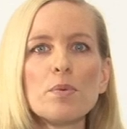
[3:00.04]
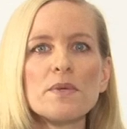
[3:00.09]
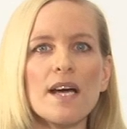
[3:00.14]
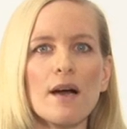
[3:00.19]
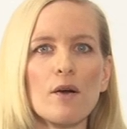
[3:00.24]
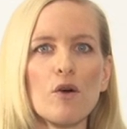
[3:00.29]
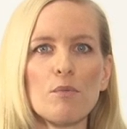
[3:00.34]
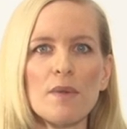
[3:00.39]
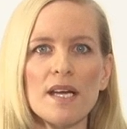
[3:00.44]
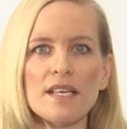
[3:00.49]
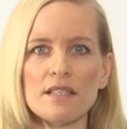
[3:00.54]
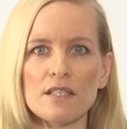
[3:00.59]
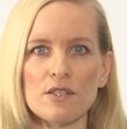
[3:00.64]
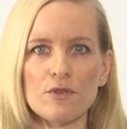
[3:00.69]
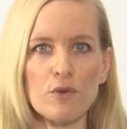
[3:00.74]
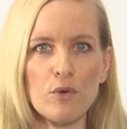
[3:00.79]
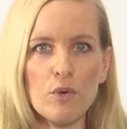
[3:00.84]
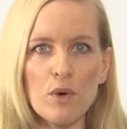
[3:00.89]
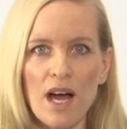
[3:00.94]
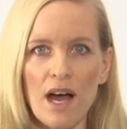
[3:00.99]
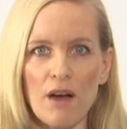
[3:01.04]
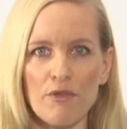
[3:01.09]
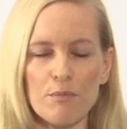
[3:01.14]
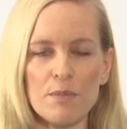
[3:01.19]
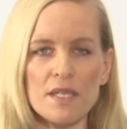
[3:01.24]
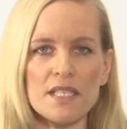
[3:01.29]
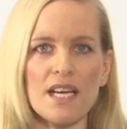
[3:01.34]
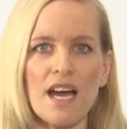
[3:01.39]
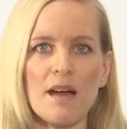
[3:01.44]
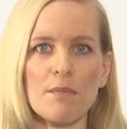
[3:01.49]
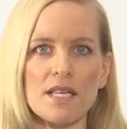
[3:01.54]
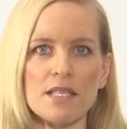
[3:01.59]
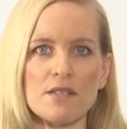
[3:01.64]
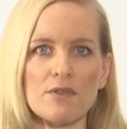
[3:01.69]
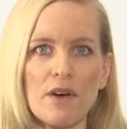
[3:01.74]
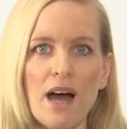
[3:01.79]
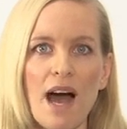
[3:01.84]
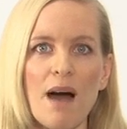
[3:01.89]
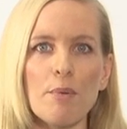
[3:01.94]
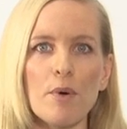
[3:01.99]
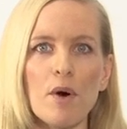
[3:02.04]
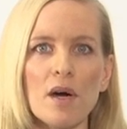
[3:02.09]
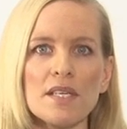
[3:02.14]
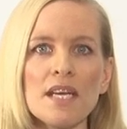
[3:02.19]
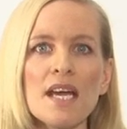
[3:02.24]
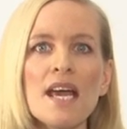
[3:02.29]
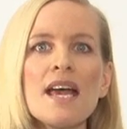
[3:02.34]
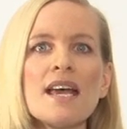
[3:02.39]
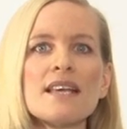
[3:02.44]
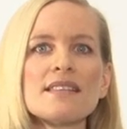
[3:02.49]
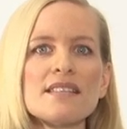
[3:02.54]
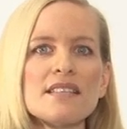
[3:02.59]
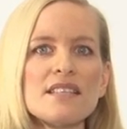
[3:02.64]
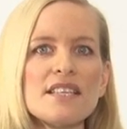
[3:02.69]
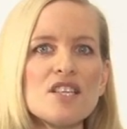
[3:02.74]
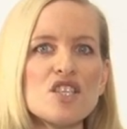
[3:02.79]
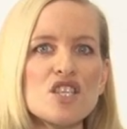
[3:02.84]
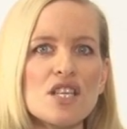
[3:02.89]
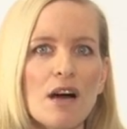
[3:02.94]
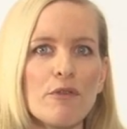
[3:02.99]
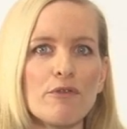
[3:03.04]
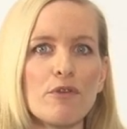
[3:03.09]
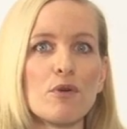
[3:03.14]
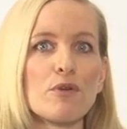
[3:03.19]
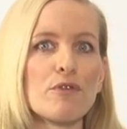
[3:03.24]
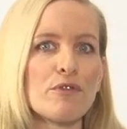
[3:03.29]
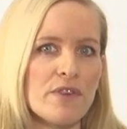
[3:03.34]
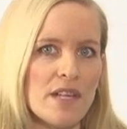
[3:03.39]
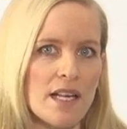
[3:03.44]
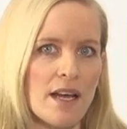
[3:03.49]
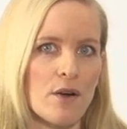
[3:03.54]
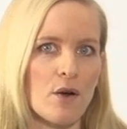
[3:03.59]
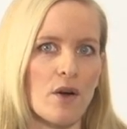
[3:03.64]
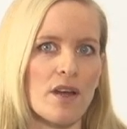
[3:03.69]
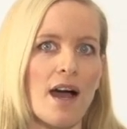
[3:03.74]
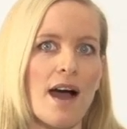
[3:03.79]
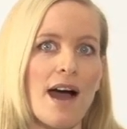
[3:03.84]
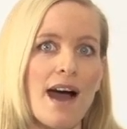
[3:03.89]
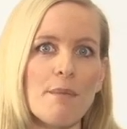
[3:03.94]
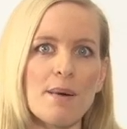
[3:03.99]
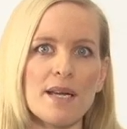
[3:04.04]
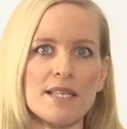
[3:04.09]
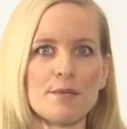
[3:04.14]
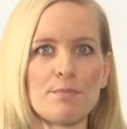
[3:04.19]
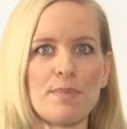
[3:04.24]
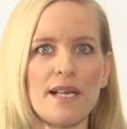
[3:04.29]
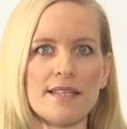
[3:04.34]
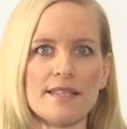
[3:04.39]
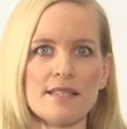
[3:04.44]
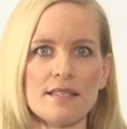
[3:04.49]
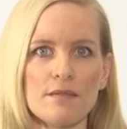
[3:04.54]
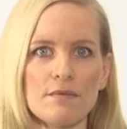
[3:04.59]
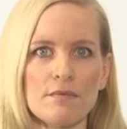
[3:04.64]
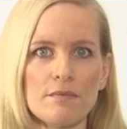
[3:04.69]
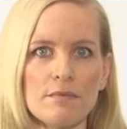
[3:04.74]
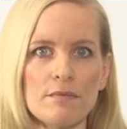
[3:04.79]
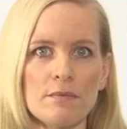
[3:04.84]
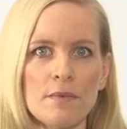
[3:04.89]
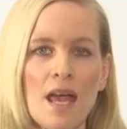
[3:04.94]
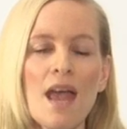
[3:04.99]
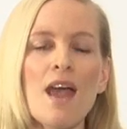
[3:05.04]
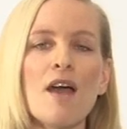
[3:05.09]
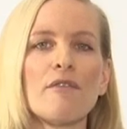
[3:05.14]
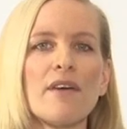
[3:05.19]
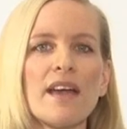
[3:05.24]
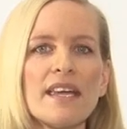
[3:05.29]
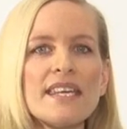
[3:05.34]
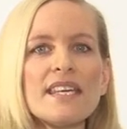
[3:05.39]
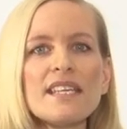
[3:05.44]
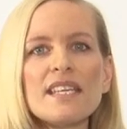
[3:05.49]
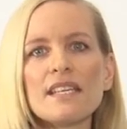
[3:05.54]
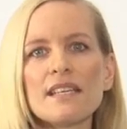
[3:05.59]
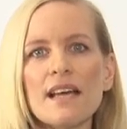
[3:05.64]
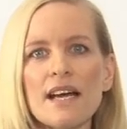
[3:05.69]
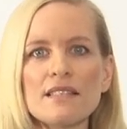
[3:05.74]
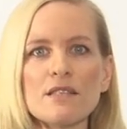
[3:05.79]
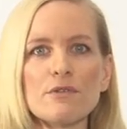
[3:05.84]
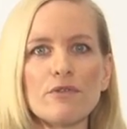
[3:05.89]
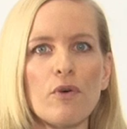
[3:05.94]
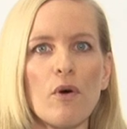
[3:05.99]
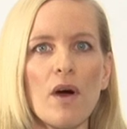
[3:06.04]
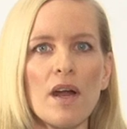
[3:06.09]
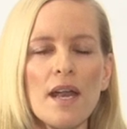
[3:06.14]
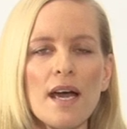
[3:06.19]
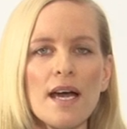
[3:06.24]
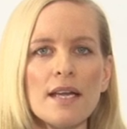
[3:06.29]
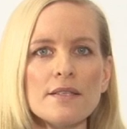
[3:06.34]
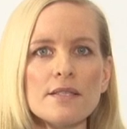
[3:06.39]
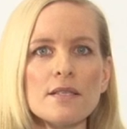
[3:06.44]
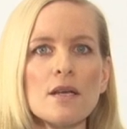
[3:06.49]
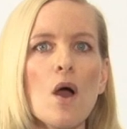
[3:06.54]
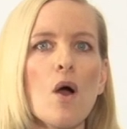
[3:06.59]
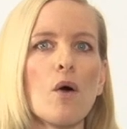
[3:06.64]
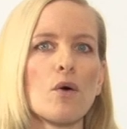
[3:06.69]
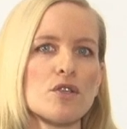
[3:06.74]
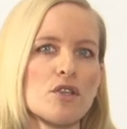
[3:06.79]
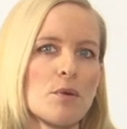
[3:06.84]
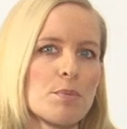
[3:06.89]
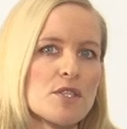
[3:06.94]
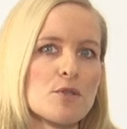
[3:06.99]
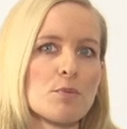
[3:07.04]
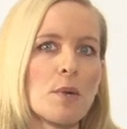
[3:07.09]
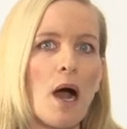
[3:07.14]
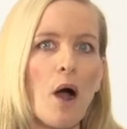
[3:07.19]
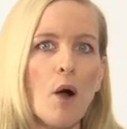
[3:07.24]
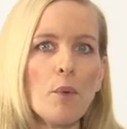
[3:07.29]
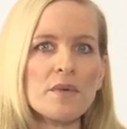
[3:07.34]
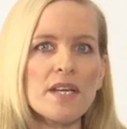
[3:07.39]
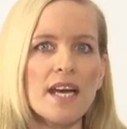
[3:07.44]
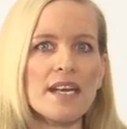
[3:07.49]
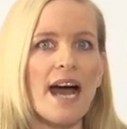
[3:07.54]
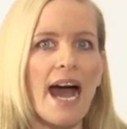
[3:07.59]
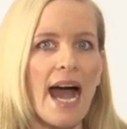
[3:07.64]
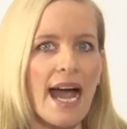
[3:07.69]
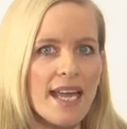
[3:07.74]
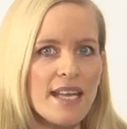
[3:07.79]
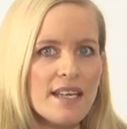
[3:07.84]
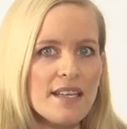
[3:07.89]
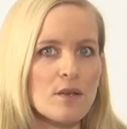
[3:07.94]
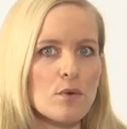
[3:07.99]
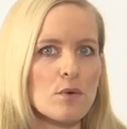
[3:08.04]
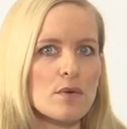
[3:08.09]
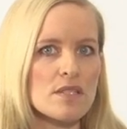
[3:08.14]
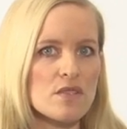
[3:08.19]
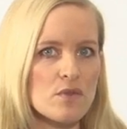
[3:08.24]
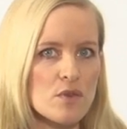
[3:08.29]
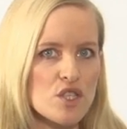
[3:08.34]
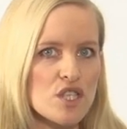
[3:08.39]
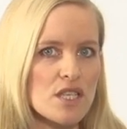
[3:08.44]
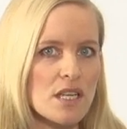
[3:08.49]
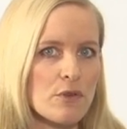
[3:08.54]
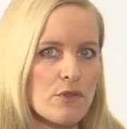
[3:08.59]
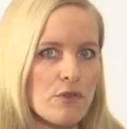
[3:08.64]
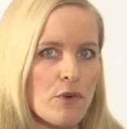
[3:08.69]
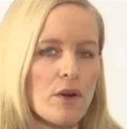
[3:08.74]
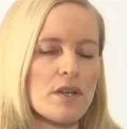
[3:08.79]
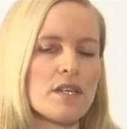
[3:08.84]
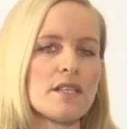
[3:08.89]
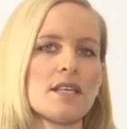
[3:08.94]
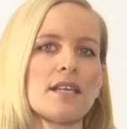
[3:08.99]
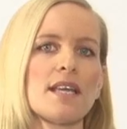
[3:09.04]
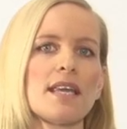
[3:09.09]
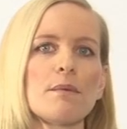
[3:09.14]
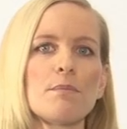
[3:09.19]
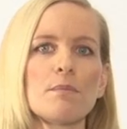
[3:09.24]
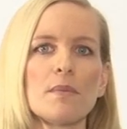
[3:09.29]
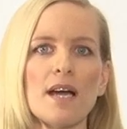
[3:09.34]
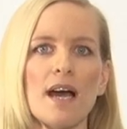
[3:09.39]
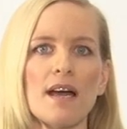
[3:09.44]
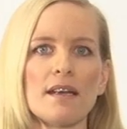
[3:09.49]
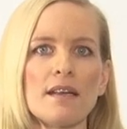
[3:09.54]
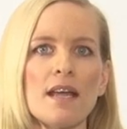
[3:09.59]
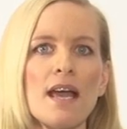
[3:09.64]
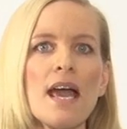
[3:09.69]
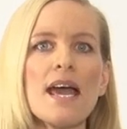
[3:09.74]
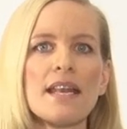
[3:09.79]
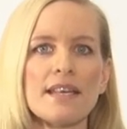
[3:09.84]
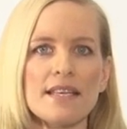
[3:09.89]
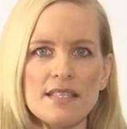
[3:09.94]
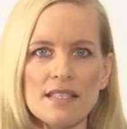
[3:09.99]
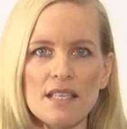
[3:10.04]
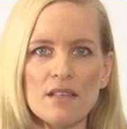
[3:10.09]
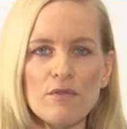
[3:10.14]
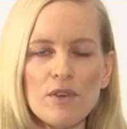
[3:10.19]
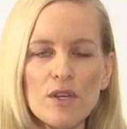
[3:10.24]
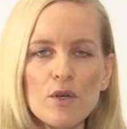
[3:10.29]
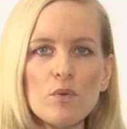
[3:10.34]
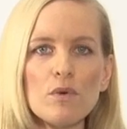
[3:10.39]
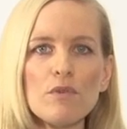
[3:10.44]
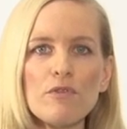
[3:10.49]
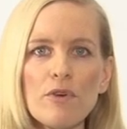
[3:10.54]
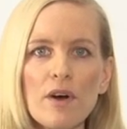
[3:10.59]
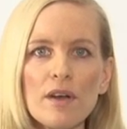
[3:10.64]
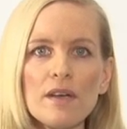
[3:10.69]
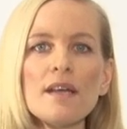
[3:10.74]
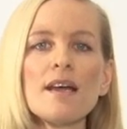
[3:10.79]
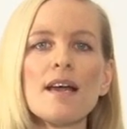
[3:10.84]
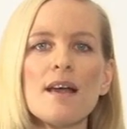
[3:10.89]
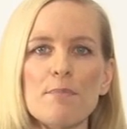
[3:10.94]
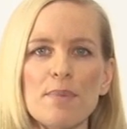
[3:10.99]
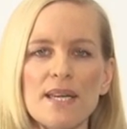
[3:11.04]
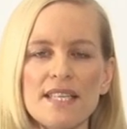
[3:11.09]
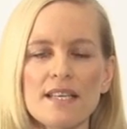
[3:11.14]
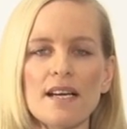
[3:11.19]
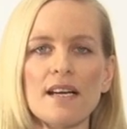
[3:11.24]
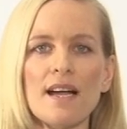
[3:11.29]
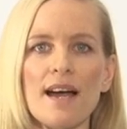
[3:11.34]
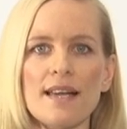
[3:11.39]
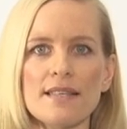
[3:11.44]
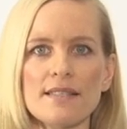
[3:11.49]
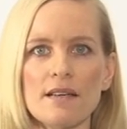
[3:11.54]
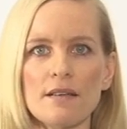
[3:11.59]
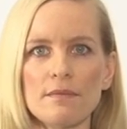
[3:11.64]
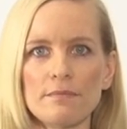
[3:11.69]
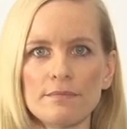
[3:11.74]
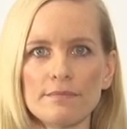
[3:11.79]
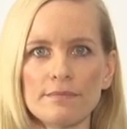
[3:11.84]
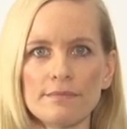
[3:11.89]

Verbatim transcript: Hauptargument des Flughafenbetreibers Fraport sind die Schaffung vieler neuer Arbeitsplätze. Wer hier die Nase vorn hat und ob es überhaupt eine Einigung zwischen den Fronten geben kann, das sehen wir nun von Peter Kaiser.